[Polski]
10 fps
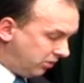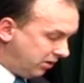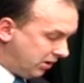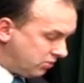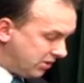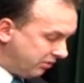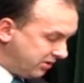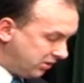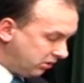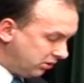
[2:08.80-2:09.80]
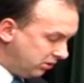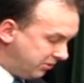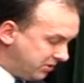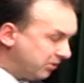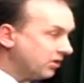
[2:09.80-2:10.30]
które naruszały
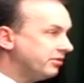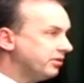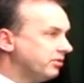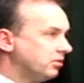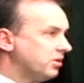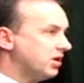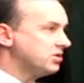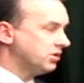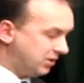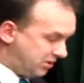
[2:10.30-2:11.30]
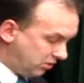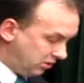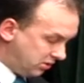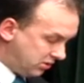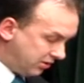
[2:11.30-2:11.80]
stereotypy zbiorowej wyobraźni
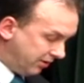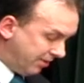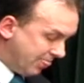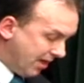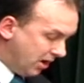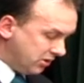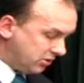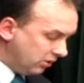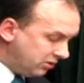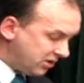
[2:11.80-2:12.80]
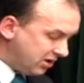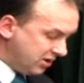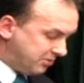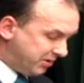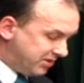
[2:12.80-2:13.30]
historycznej. Stąd też
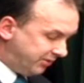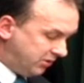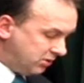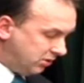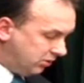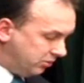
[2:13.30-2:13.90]
specyficzny